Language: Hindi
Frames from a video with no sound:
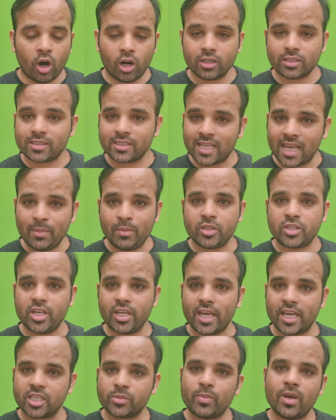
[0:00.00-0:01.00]
और सेम
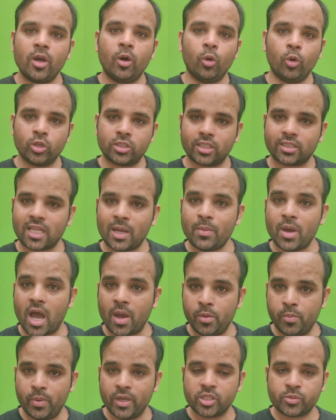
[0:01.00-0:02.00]
इसी केस में हो सकता है मैं
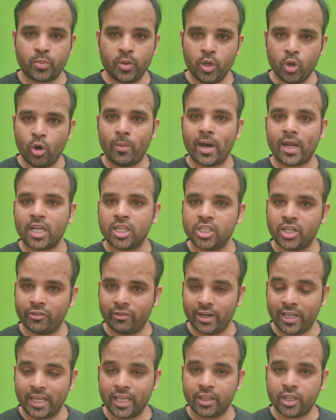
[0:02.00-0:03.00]
आईबीपीएस पीओ हमारा
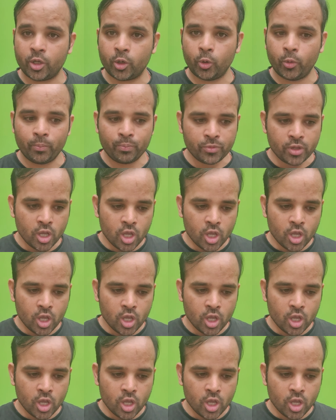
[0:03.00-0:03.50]
जनवरी के अंदर हो